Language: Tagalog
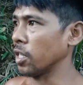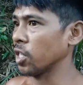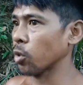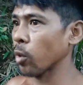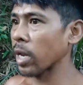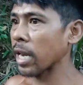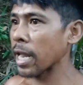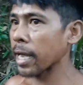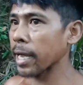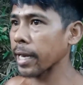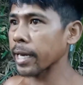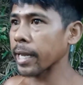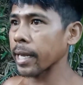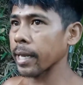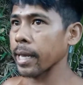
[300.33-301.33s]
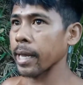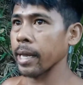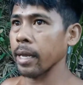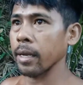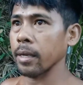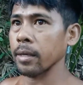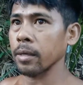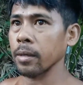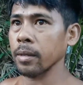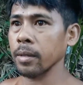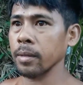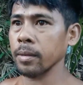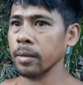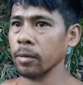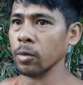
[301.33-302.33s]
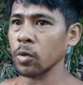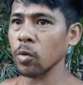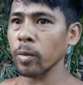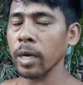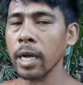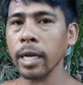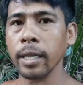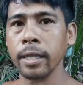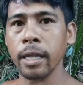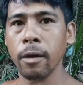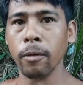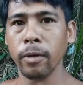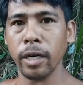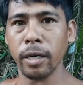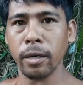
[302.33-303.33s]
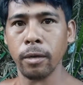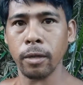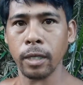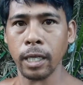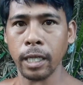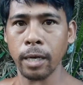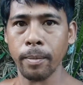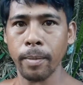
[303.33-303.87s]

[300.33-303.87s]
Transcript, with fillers: eskwela gani kay gusto makakita og nindot nga